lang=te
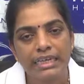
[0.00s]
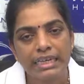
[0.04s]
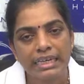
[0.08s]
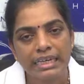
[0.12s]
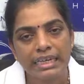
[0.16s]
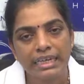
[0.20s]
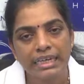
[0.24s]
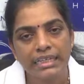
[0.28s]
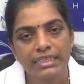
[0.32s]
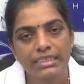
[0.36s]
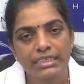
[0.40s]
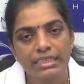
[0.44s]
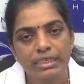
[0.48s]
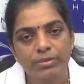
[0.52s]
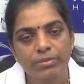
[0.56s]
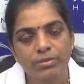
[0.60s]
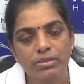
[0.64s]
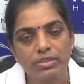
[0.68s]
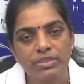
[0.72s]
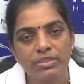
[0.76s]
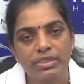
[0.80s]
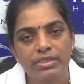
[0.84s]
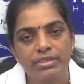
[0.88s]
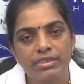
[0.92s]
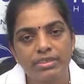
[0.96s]
సెకండ్ ఎక్స్ట్రీమ్
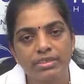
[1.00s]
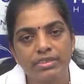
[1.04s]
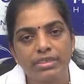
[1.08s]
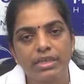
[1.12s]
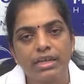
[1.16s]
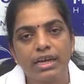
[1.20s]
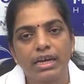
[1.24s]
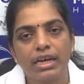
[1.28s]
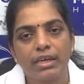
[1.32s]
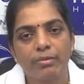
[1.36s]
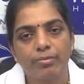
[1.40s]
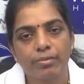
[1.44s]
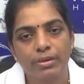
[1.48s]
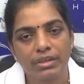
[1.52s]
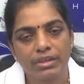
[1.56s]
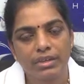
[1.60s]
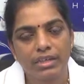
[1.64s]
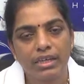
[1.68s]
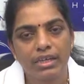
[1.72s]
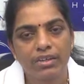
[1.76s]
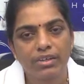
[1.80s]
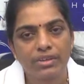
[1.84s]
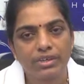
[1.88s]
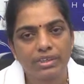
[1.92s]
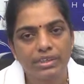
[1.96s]
వచ్చేసేసి హైపర్
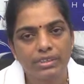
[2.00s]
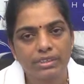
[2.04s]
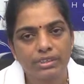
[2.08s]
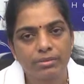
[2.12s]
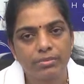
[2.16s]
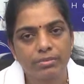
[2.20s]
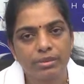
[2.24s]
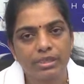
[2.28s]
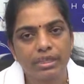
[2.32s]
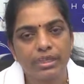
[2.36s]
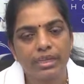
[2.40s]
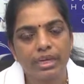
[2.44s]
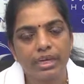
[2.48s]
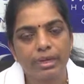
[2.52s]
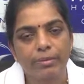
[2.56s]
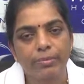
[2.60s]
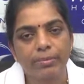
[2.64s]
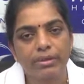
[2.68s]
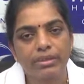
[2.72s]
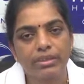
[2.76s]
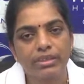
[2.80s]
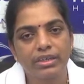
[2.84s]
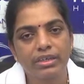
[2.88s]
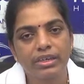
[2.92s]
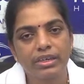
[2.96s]
థైరాయిడిజం ఈ
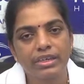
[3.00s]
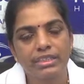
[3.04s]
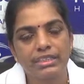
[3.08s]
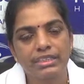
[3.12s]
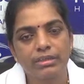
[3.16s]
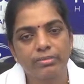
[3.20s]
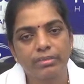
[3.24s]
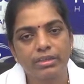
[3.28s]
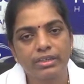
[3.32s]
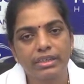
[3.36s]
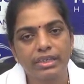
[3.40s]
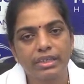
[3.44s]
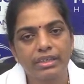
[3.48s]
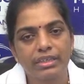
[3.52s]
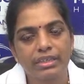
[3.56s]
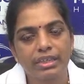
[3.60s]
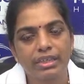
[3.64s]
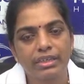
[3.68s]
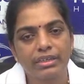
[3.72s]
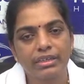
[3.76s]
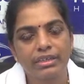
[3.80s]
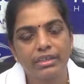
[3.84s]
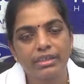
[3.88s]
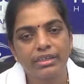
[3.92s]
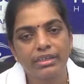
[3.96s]
హైపర్ థైరాయిడిజం అనేది
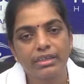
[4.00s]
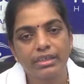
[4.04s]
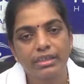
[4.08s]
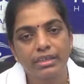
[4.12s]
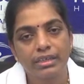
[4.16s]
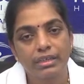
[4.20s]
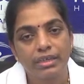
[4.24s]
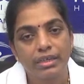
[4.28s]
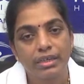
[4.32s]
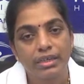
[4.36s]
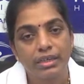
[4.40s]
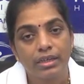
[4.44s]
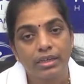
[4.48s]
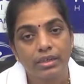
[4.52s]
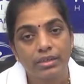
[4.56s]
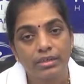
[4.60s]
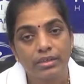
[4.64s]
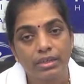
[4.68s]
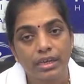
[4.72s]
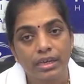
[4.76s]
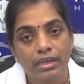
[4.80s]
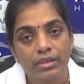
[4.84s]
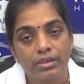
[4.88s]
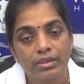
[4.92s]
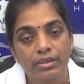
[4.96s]
ఏంటంటే
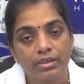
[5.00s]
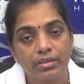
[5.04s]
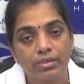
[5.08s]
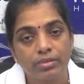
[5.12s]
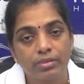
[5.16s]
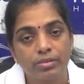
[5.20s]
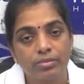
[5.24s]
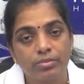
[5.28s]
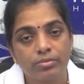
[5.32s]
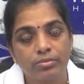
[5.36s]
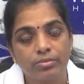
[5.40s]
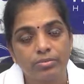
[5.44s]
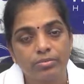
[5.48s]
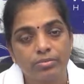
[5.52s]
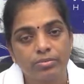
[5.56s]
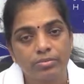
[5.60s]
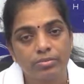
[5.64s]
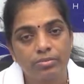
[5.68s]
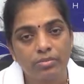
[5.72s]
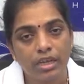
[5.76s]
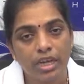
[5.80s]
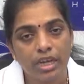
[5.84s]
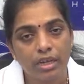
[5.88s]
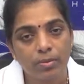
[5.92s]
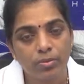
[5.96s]
దాంట్లో
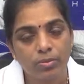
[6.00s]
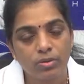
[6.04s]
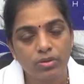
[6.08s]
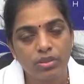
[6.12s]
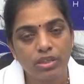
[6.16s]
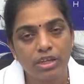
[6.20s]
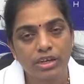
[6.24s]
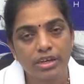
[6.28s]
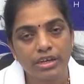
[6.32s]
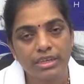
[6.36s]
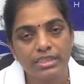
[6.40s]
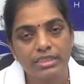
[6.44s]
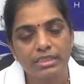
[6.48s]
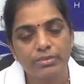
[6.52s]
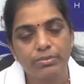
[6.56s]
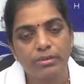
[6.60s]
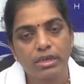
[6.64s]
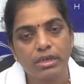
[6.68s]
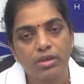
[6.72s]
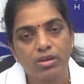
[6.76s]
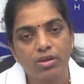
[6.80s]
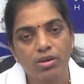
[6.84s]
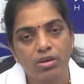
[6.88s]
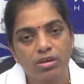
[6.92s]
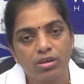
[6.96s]

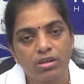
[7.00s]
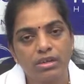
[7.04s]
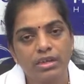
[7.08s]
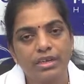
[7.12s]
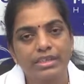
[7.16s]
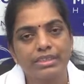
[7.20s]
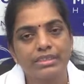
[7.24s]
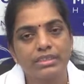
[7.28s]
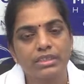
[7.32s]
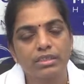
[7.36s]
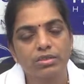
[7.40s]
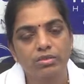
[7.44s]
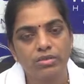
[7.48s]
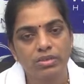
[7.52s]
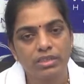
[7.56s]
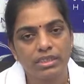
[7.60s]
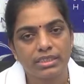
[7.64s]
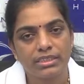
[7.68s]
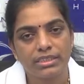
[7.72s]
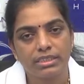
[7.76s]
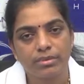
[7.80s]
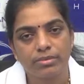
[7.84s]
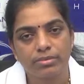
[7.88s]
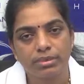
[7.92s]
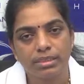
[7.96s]
హైపోథైరాయిడిజంకి కాంట్రాస్ట్గా
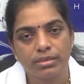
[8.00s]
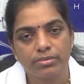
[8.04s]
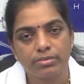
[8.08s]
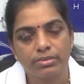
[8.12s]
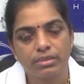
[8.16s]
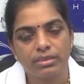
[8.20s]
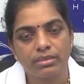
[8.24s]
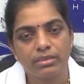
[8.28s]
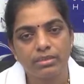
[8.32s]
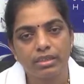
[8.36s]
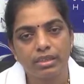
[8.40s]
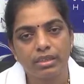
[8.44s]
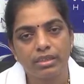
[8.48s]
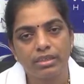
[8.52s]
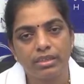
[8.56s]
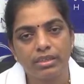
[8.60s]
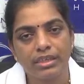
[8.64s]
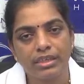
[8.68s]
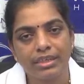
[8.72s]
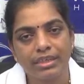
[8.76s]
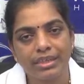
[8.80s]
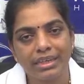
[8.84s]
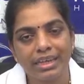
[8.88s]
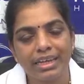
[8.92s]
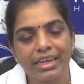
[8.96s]
ఉంటాయి సిమ్టమ్స్
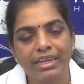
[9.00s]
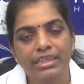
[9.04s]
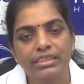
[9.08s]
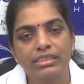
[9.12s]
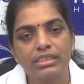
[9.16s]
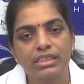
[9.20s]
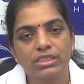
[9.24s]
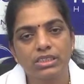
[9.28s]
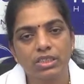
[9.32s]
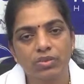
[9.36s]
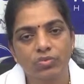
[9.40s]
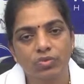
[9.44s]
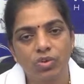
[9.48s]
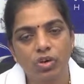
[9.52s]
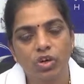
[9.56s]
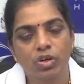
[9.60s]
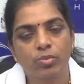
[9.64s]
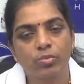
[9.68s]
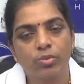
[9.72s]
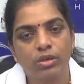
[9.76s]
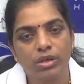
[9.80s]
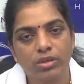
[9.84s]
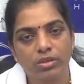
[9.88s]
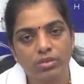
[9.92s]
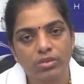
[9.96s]
ఎందుకంటే ఎక్సెస్ ఆఫ్
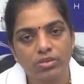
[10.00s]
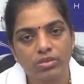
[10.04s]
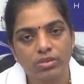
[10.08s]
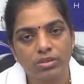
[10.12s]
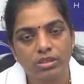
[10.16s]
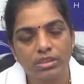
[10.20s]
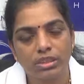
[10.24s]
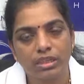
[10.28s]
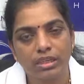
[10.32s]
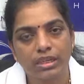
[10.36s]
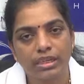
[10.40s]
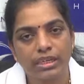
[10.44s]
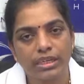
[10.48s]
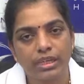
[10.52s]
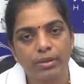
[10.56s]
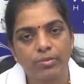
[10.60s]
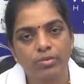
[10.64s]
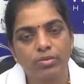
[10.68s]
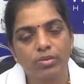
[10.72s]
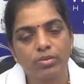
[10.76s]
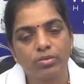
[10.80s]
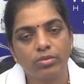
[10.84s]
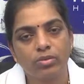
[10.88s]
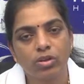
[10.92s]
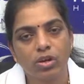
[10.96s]
హార్మోన్ అవుతుంది
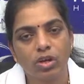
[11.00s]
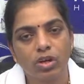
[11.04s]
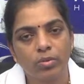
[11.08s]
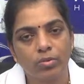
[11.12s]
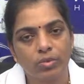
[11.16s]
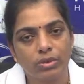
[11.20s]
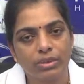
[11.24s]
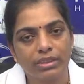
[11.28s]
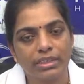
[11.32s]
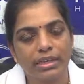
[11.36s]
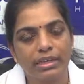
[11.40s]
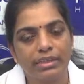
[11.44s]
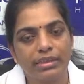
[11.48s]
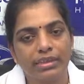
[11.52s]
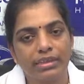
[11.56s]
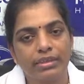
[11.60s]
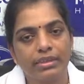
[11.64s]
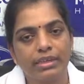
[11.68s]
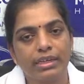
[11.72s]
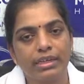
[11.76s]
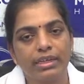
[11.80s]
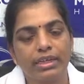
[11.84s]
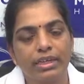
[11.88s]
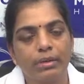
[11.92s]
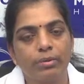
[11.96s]
ఇక్కడేమో హార్మోన్
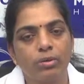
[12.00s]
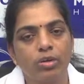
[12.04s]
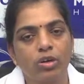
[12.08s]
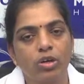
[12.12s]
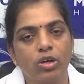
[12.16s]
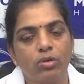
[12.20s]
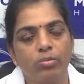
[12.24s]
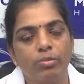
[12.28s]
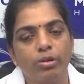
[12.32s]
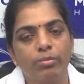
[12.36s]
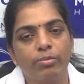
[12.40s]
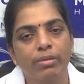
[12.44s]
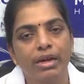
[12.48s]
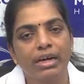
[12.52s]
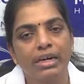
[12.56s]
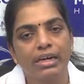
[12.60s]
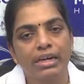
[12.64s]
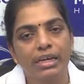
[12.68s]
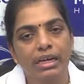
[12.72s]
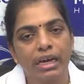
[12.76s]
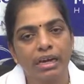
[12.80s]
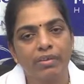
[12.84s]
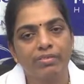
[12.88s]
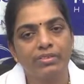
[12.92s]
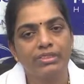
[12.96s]
తగ్గింది అక్కడేమో హార్మోన్
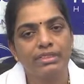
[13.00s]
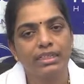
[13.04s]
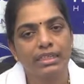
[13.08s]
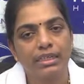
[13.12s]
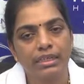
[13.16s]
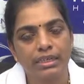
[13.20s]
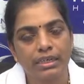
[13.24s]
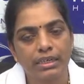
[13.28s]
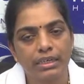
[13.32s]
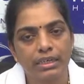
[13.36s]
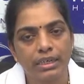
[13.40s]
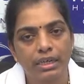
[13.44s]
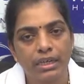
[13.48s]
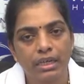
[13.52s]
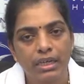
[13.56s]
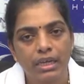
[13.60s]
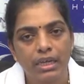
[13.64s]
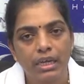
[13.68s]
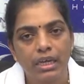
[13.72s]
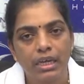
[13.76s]
బాగా అవసరానికంటే